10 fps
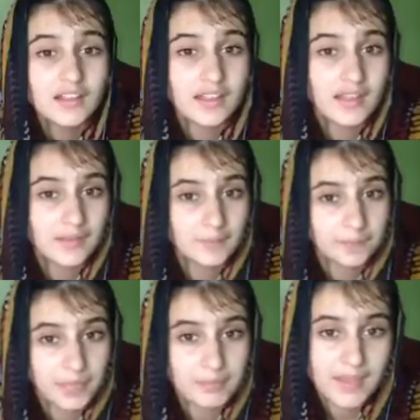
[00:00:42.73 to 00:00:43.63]
कि
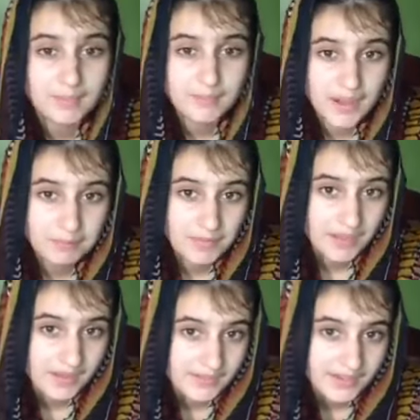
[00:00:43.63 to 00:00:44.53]
मैं मेरा अपने
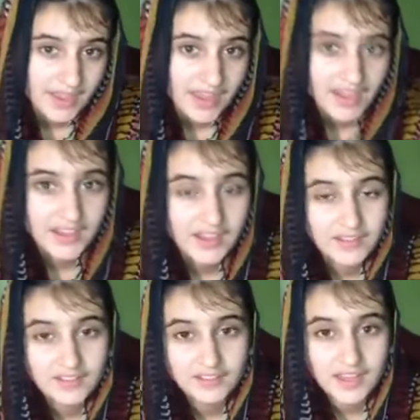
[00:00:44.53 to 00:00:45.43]
कज़न है एरे गहरे
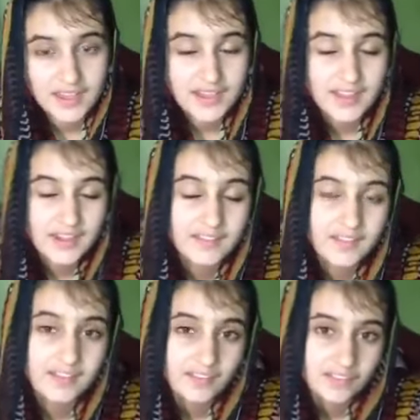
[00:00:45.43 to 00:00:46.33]
के एरे गहरे के साथ
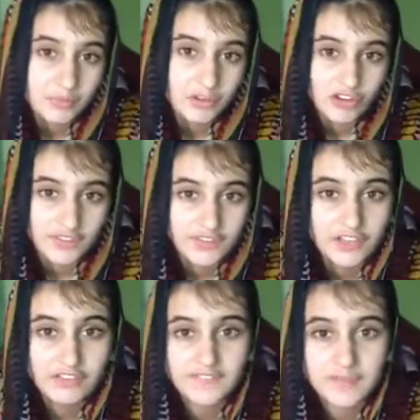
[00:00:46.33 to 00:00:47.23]
किसी के साथ मेरी शादी
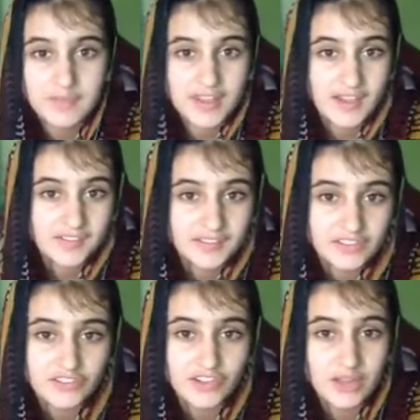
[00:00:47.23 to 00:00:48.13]
करवा दे मेरा एक कज़न है
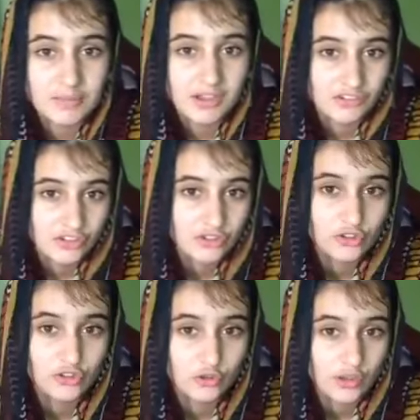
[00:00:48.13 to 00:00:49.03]
जिसका नाम हाशिर है
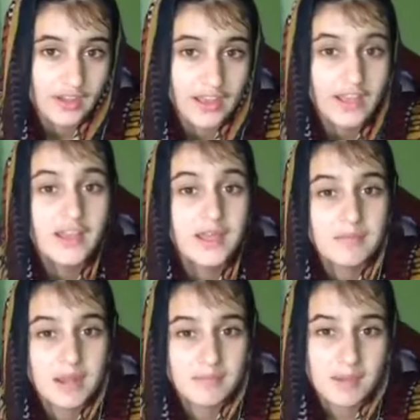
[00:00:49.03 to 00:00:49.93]
उसको शुगर है
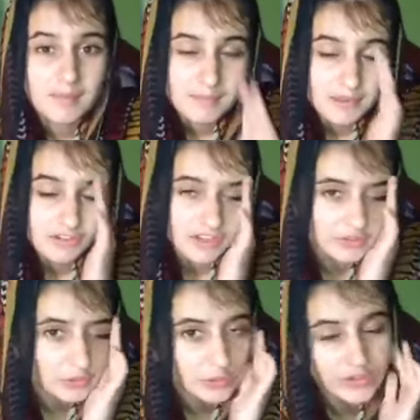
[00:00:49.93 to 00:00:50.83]
मेरे माँ बाप मेरी
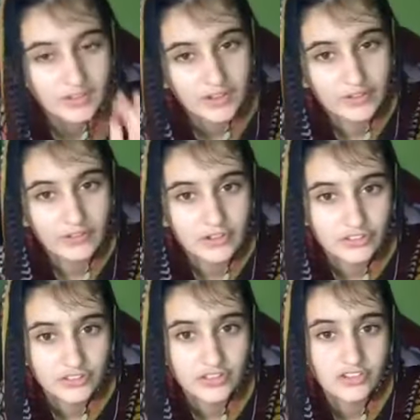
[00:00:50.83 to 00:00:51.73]
शादी उसके साथ करवाना
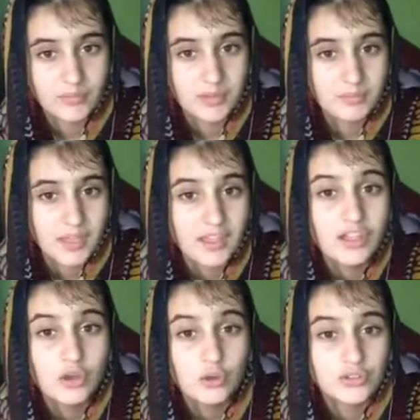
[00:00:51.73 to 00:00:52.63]
चाहते थे जबकि मैं
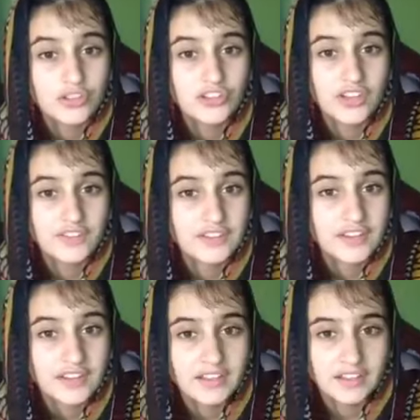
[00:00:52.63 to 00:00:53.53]
उसके साथ शादी
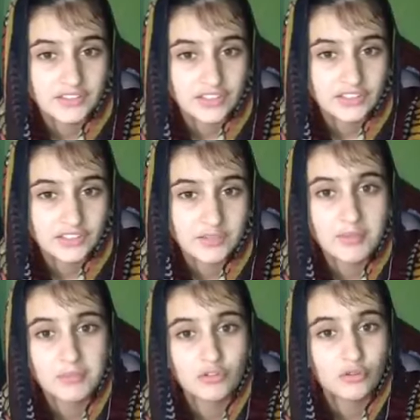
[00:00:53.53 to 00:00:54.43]
नहीं करना चाहती थी
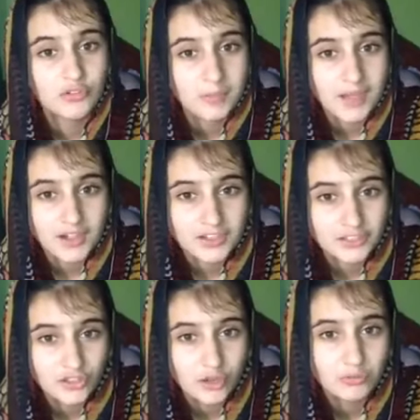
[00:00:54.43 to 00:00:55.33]
मैं मशूक से प्यार
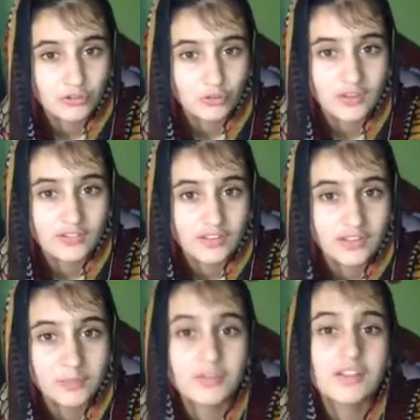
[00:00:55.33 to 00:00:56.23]
करती थी और मशूक के
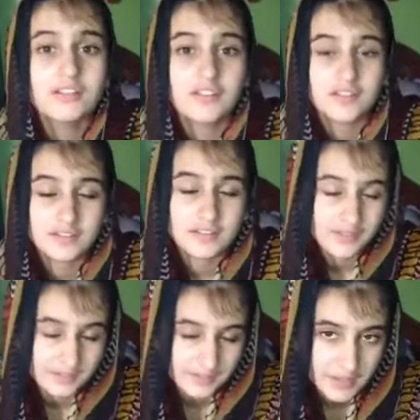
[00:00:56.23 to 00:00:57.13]
साथ ही अपनी
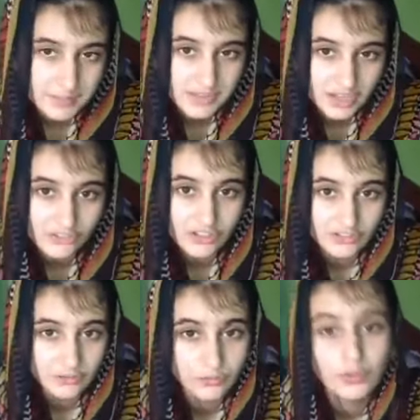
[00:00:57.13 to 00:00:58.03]
ज़िंदगी बताना
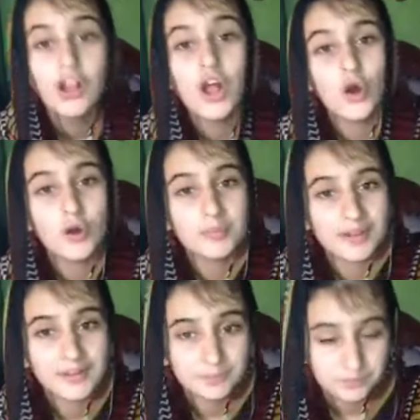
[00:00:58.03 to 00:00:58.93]
चाहती हूँ और
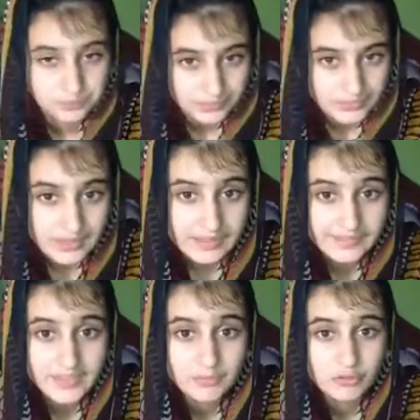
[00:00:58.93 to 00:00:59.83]
मैंने
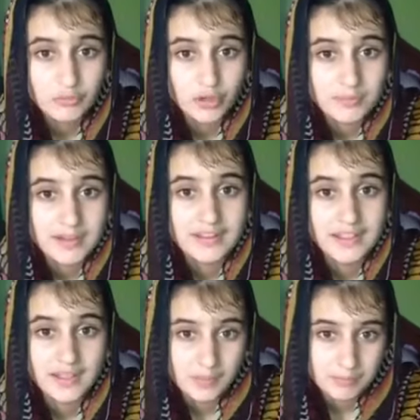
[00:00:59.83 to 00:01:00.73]
इसलिए मजबूरन मैंने
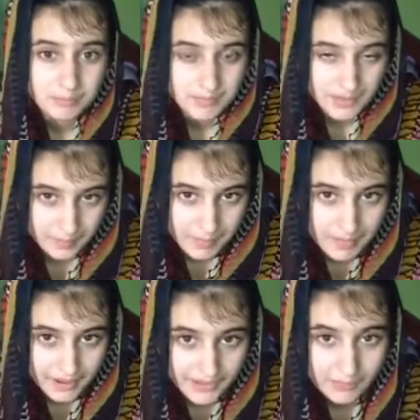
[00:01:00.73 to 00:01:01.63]
ये हम यहाँ पे
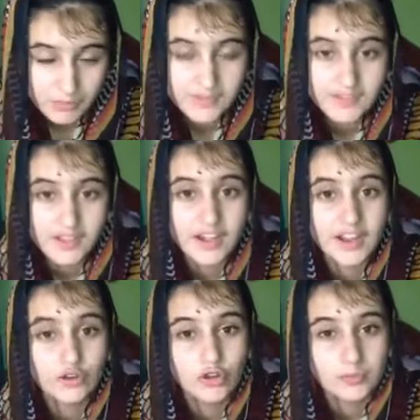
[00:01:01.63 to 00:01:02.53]
भाग के हमने सकर
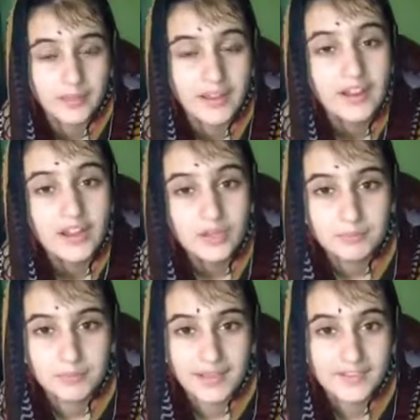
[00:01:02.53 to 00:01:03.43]
हाई कोर्ट में
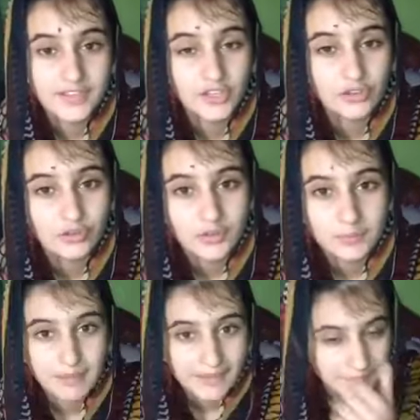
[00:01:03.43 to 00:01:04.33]
22 तरीक
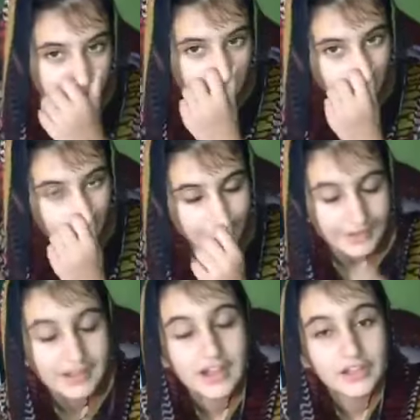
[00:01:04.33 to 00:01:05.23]
22 तरीक को हमने
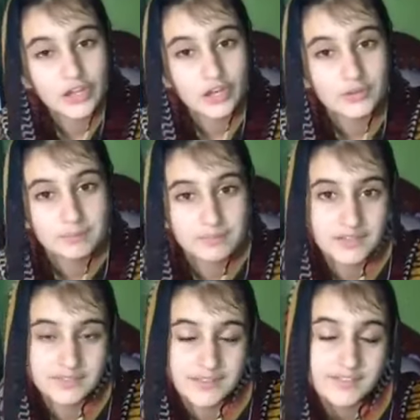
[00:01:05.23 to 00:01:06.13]
निकाह किया और
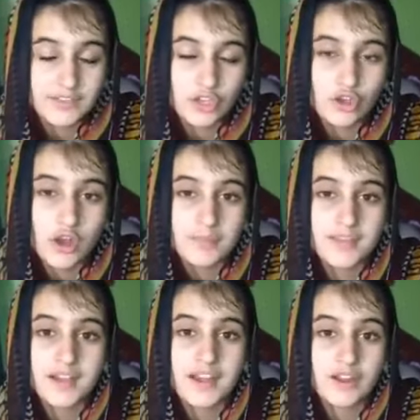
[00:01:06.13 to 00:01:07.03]
23 तरीक को हम
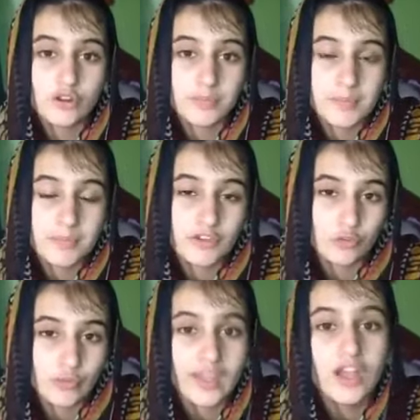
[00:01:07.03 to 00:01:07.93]
सकर हाई कोर्ट में पेश
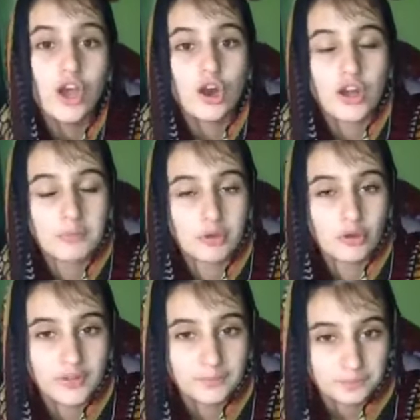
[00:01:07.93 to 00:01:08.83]
हुए और हम
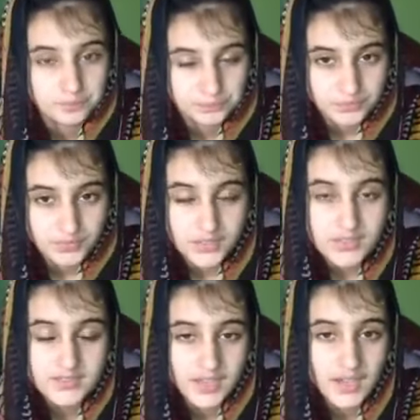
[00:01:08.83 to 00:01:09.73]
लोगों ने
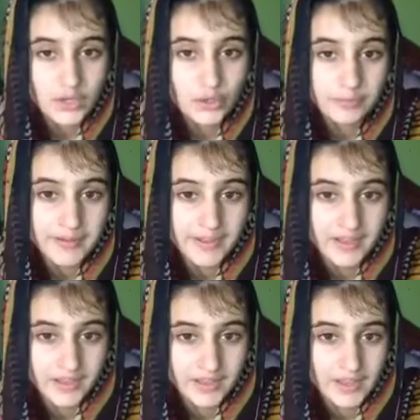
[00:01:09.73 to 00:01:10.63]
सकर हाई कोर्ट में
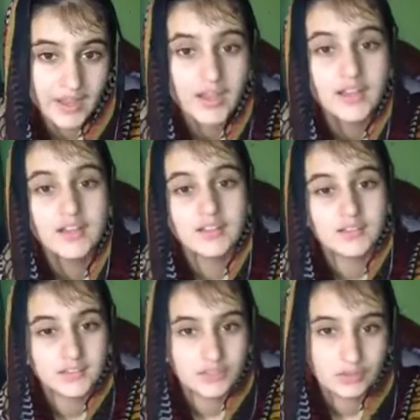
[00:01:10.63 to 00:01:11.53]
निकाह किया
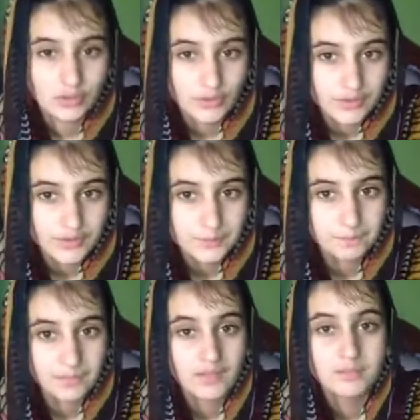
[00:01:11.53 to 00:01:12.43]
और
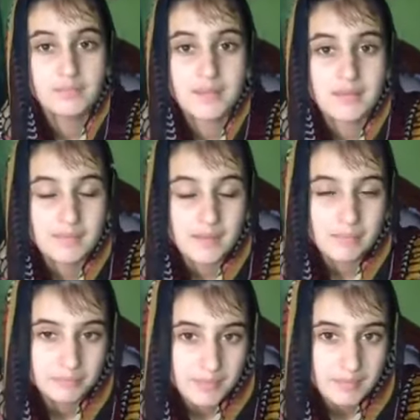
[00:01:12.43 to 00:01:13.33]
मेरे माँ बाप
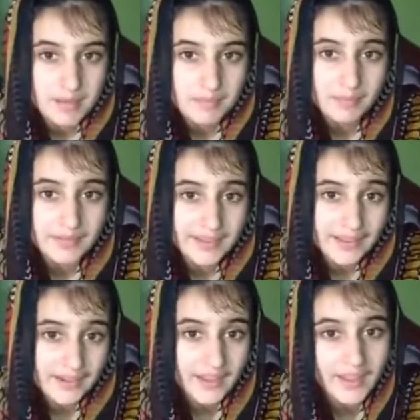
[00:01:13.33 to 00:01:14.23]
मेरे माँ बाप का ये
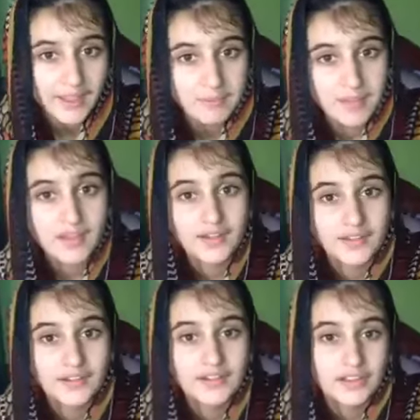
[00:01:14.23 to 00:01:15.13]
कहना है कि मैं
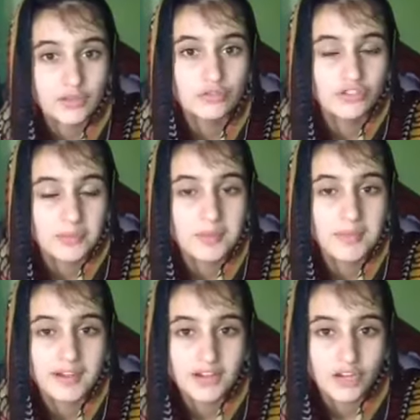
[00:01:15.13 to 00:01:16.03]
अडल्ट नहीं हूँ जबकि
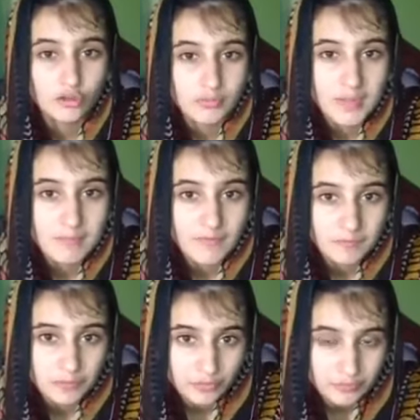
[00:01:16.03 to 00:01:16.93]
मैं अडल्ट हूँ मेरे पास
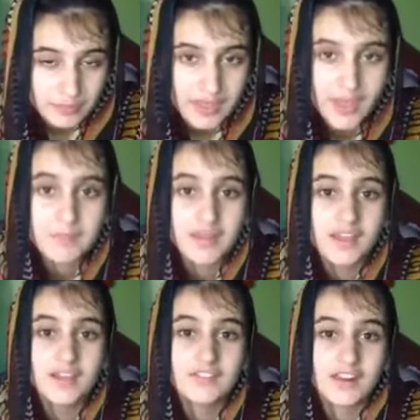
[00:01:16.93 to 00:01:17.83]
प्रूफ भी है मैंने
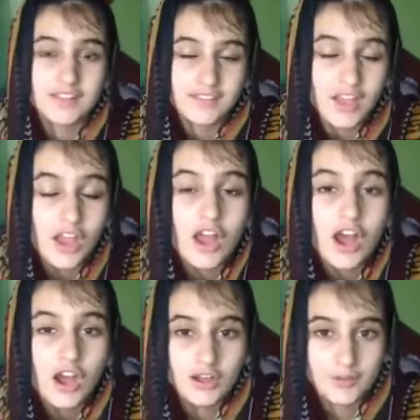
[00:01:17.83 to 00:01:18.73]
अदालत से
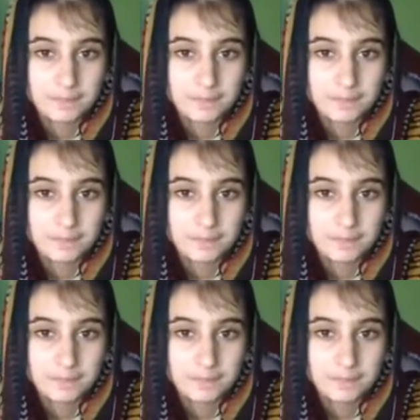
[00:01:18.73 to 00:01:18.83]
आ,